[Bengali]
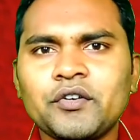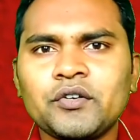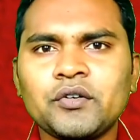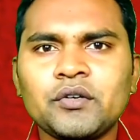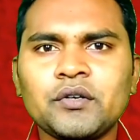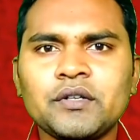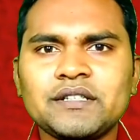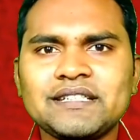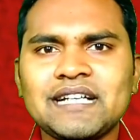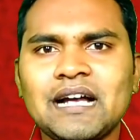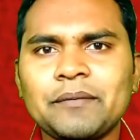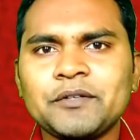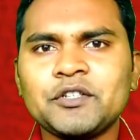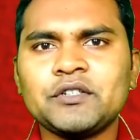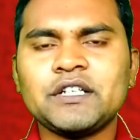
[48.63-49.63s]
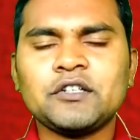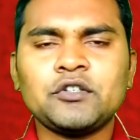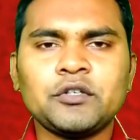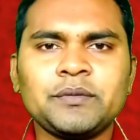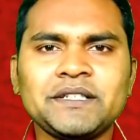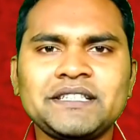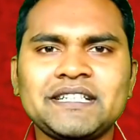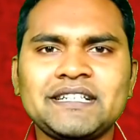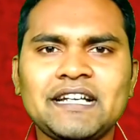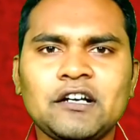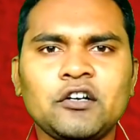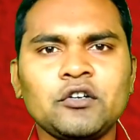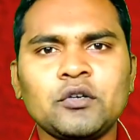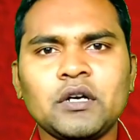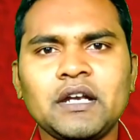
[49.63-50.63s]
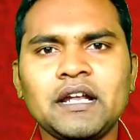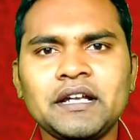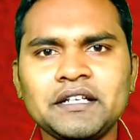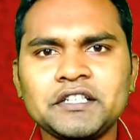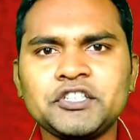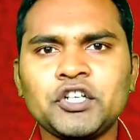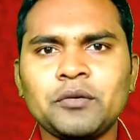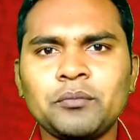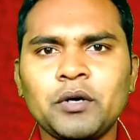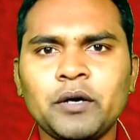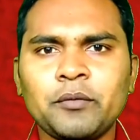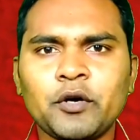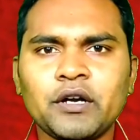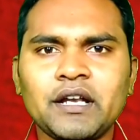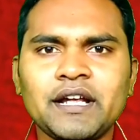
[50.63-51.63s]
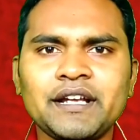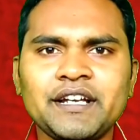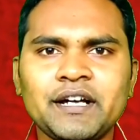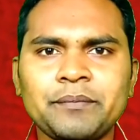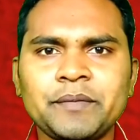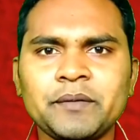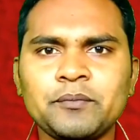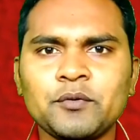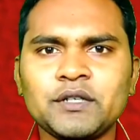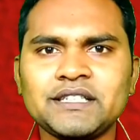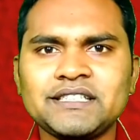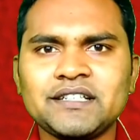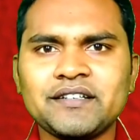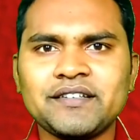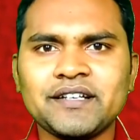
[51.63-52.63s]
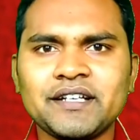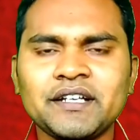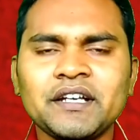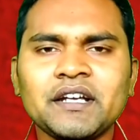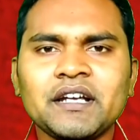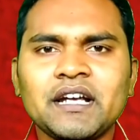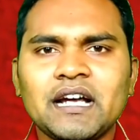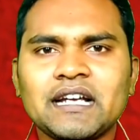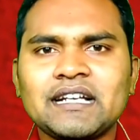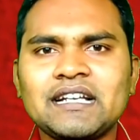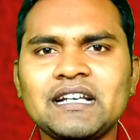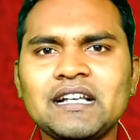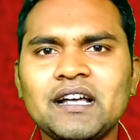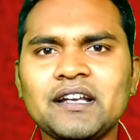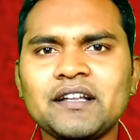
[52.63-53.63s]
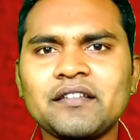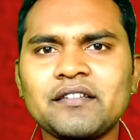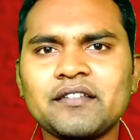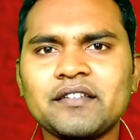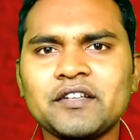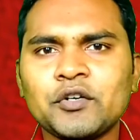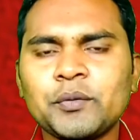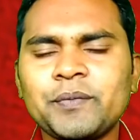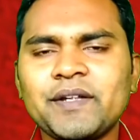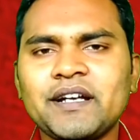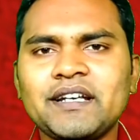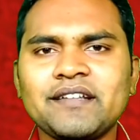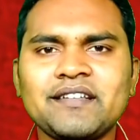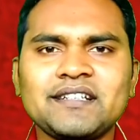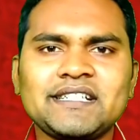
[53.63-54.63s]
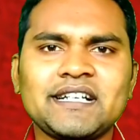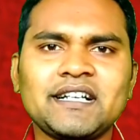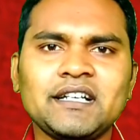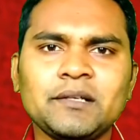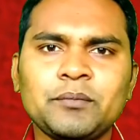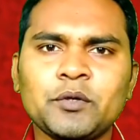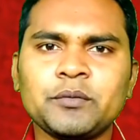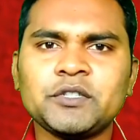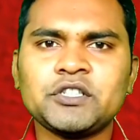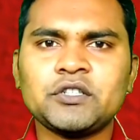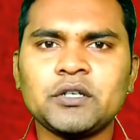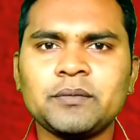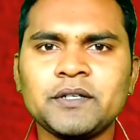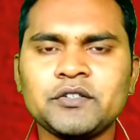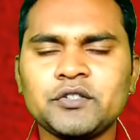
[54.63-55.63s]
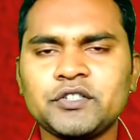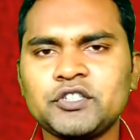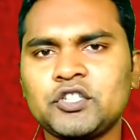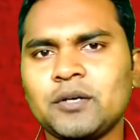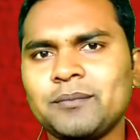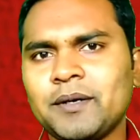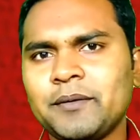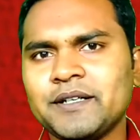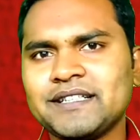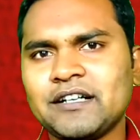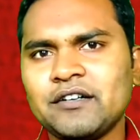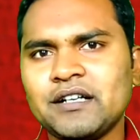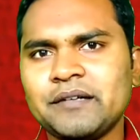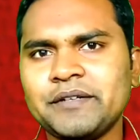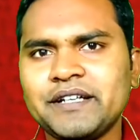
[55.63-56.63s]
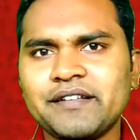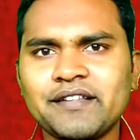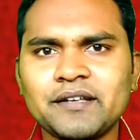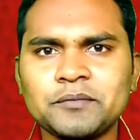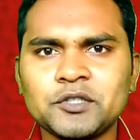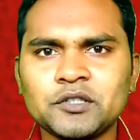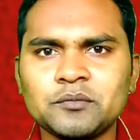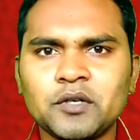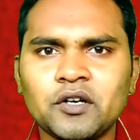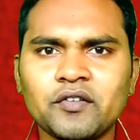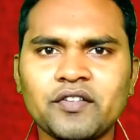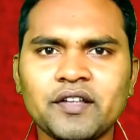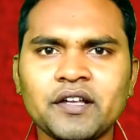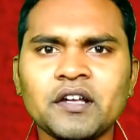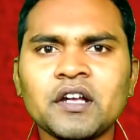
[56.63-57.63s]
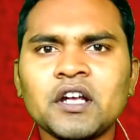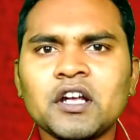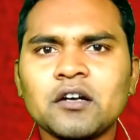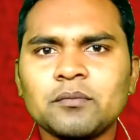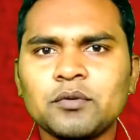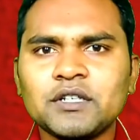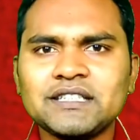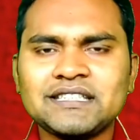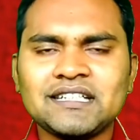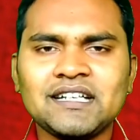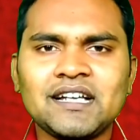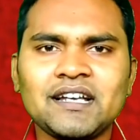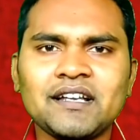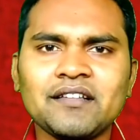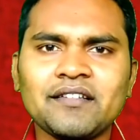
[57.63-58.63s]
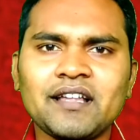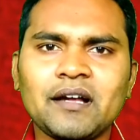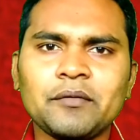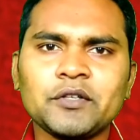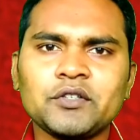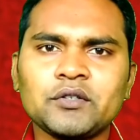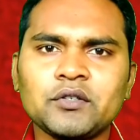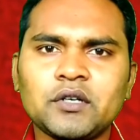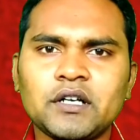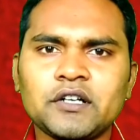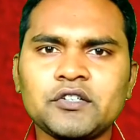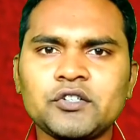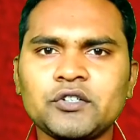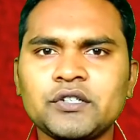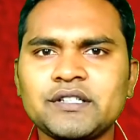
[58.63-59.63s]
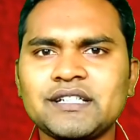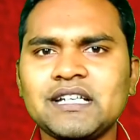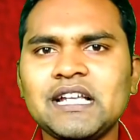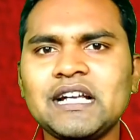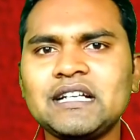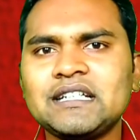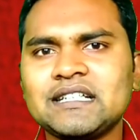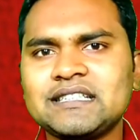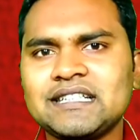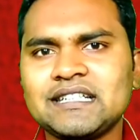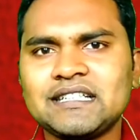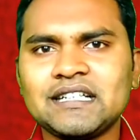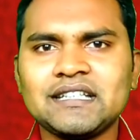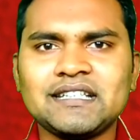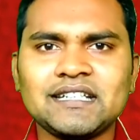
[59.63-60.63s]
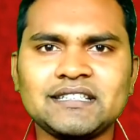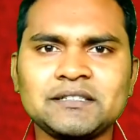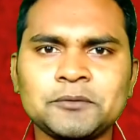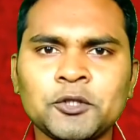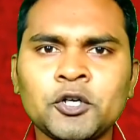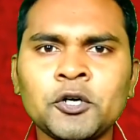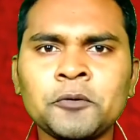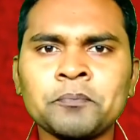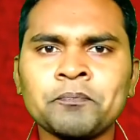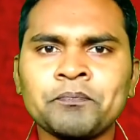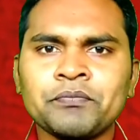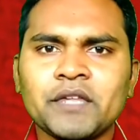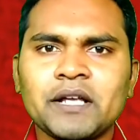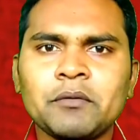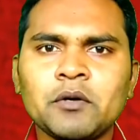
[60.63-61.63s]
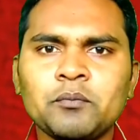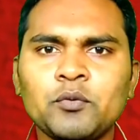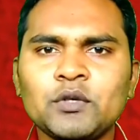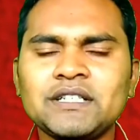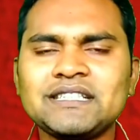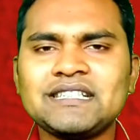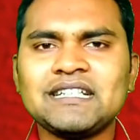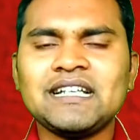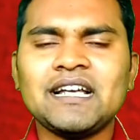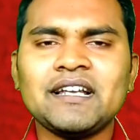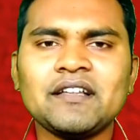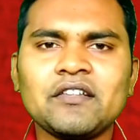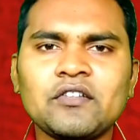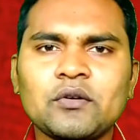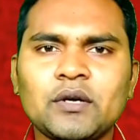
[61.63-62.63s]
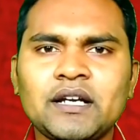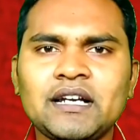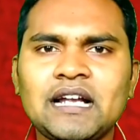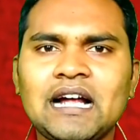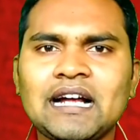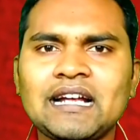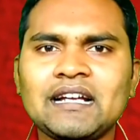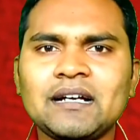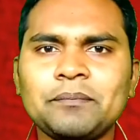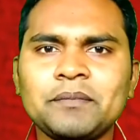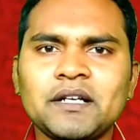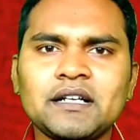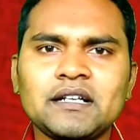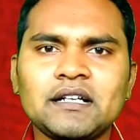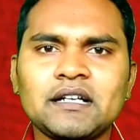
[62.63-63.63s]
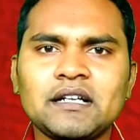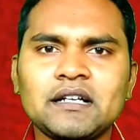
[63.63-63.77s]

জন্য যে আবেদনটা করবেন সেটা এখন অনলাইনে সম্ভব অনলাইনে আপনি পুলিশের যে ক্লিয়ারেন্স যে ওয়েবসাইট আছে সেখানে প্রবেশ করবেন যদি সম্ভব হয় তাহলে আমি ডিসক্রিপশন বক্সে পুলিশ ক্লিয়ারেন্স আবেদন করার জন্য যে লিঙ্কটা সেটা দিয়ে দিব এবং পুলিশ ক্লিয়ারেন্স করার আগে আপনার